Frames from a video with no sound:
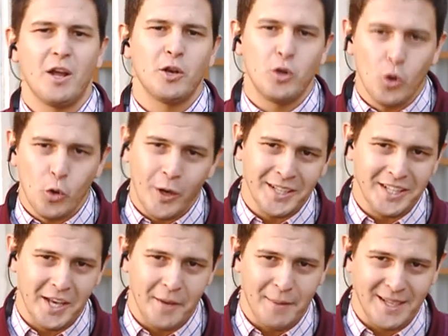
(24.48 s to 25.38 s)
Nunca
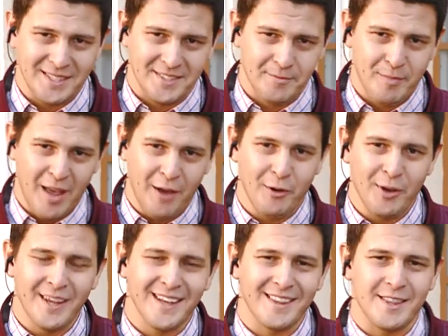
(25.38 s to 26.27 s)
está de más,
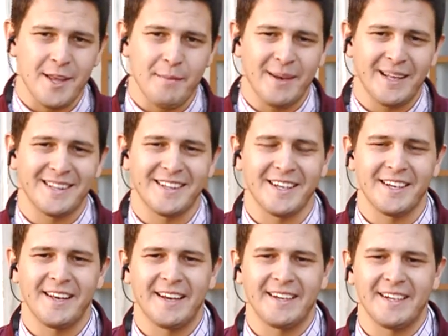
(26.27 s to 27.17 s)
evidentemente,
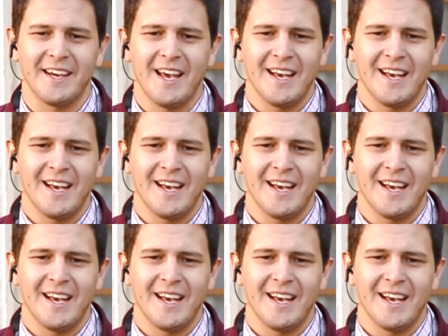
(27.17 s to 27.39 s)
Dani